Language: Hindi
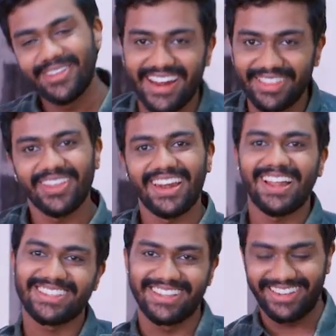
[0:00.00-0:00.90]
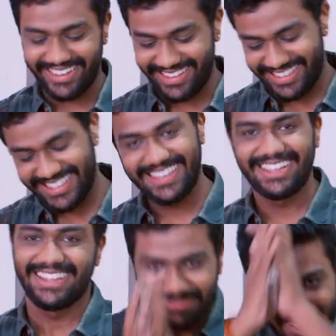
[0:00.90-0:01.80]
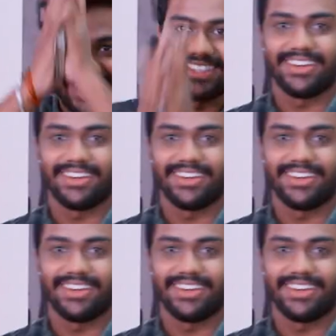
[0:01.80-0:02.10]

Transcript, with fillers: समझ गया सर मैं वैसा लड़का नहीं हूं चलता हूँ